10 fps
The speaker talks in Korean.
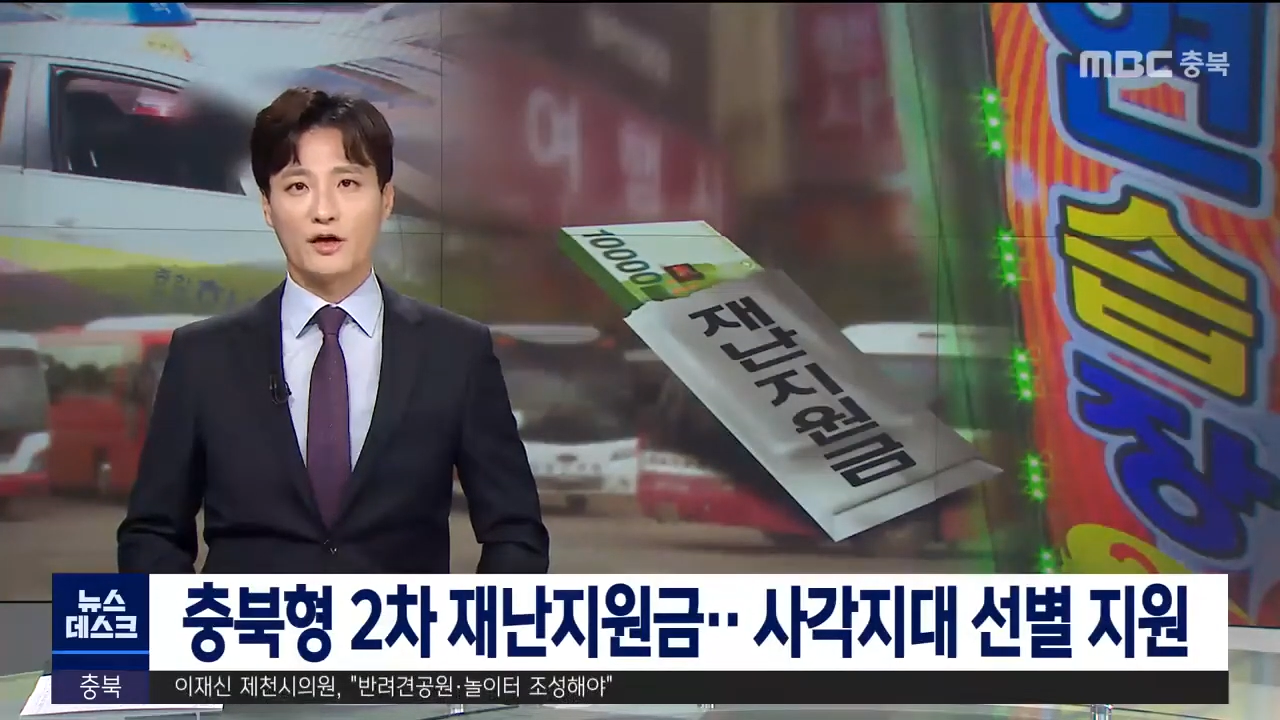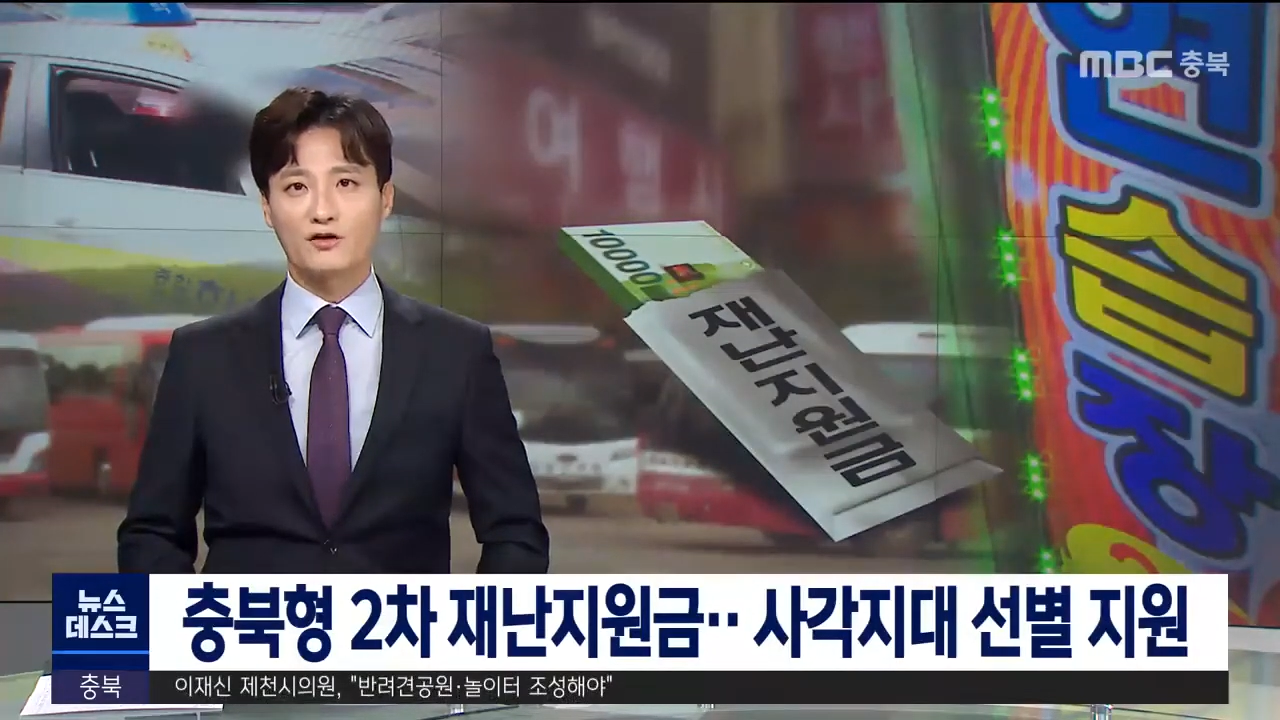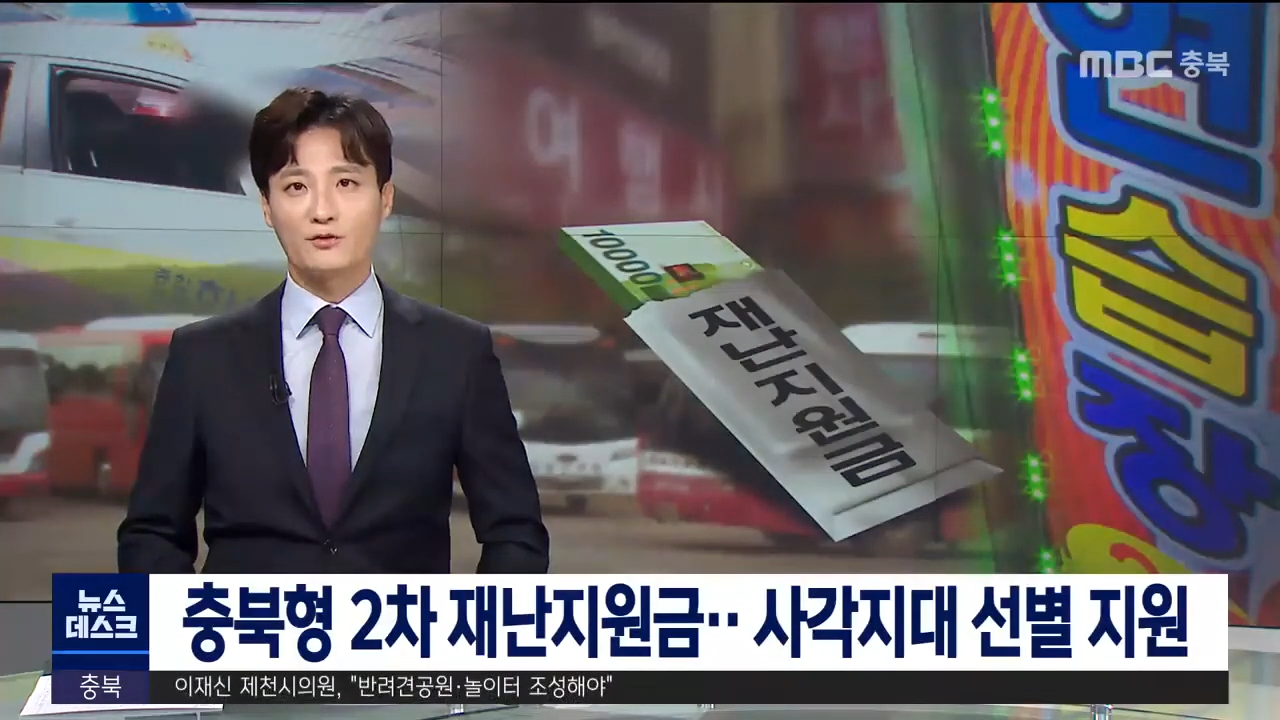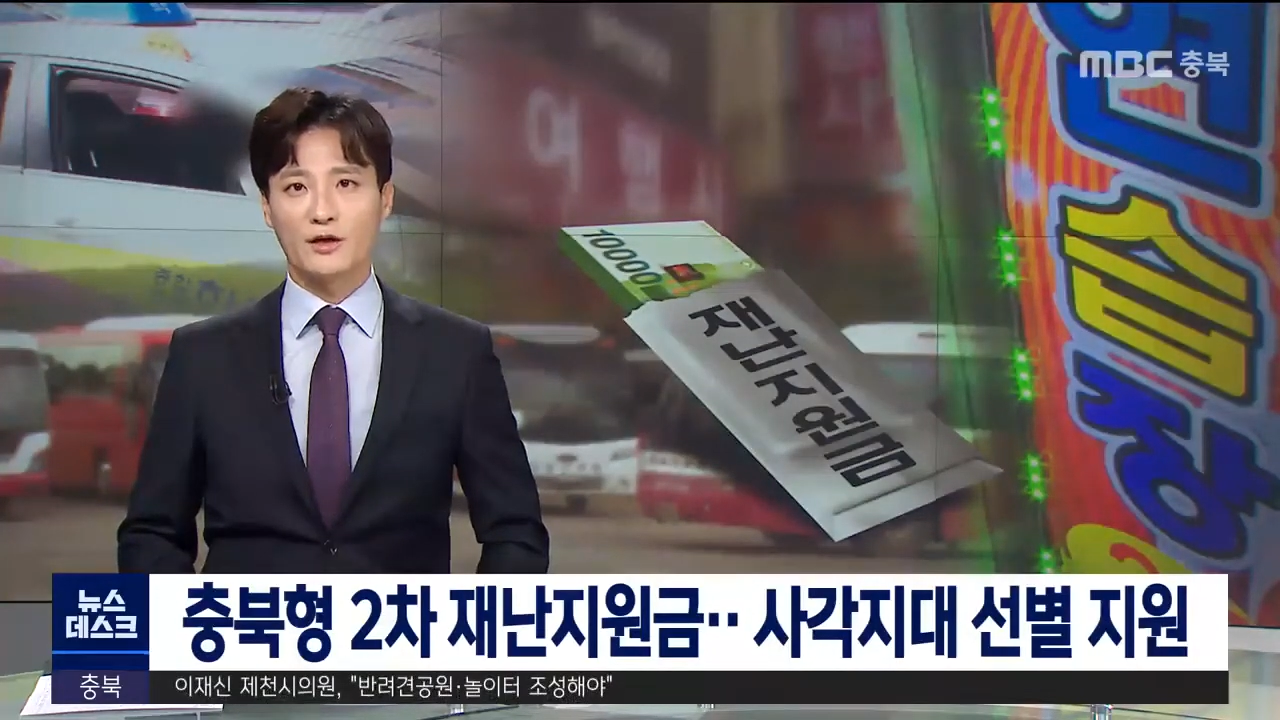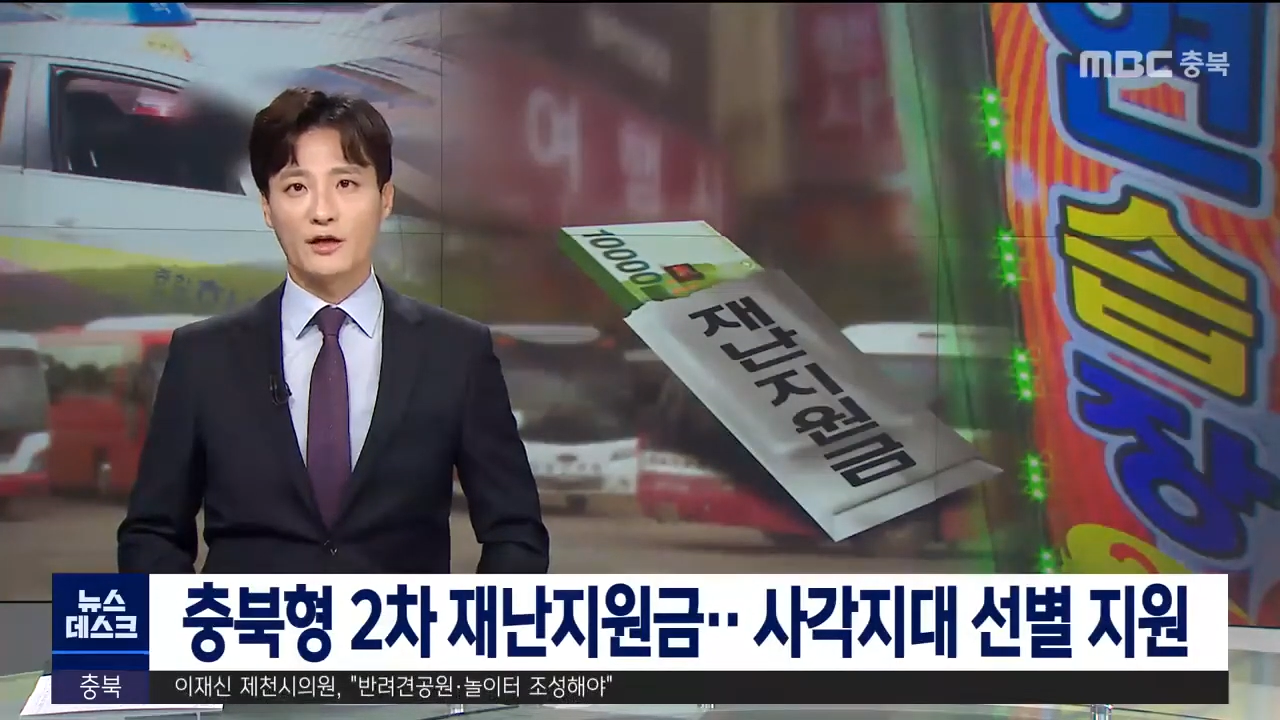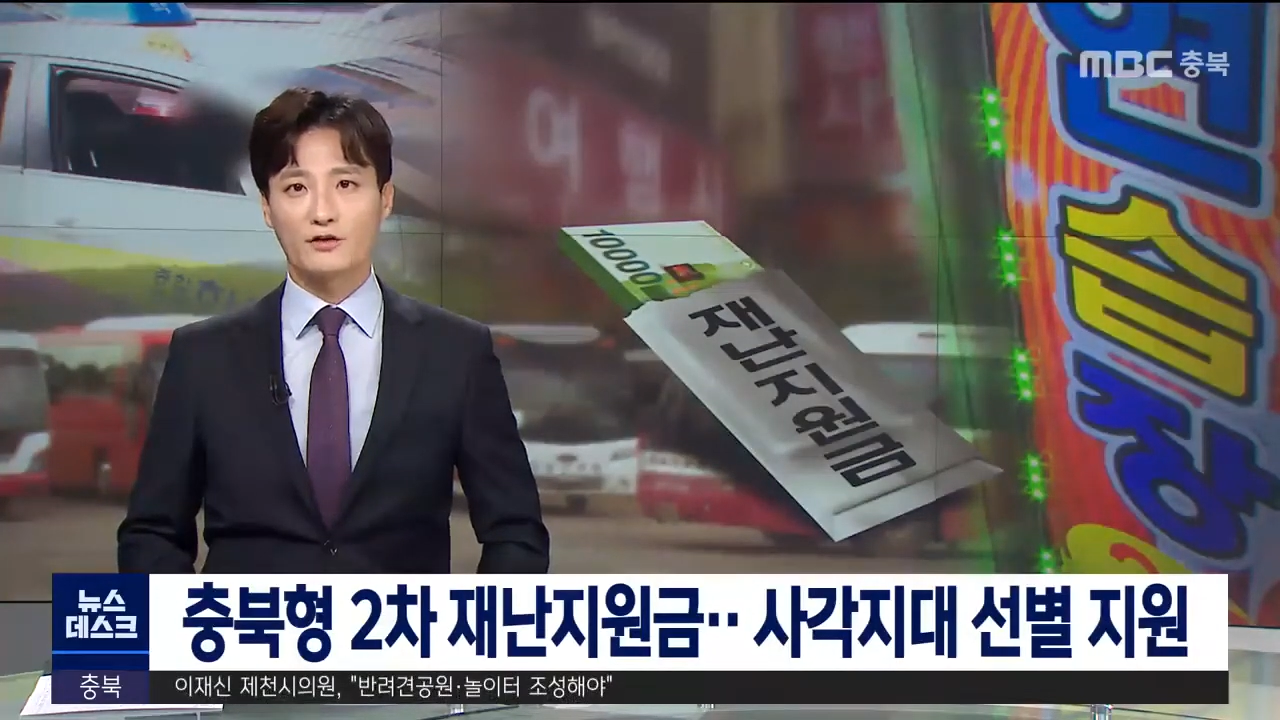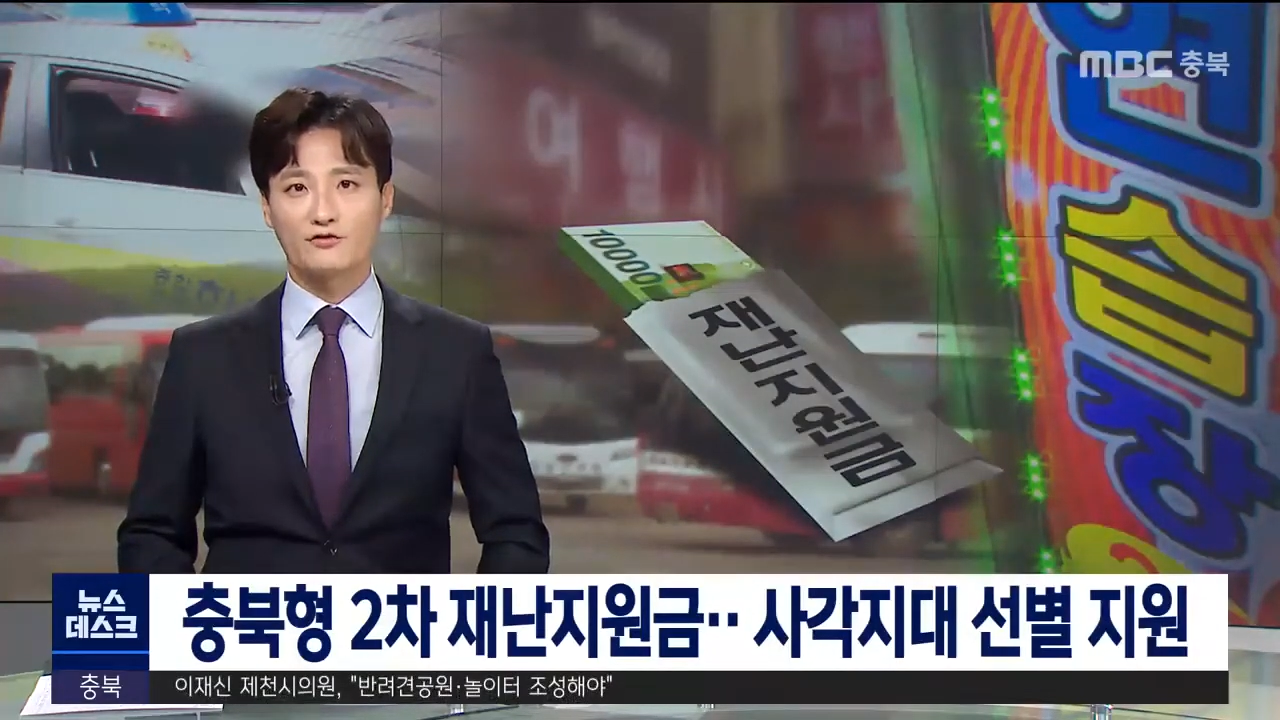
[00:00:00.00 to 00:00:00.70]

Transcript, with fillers: 하루 만에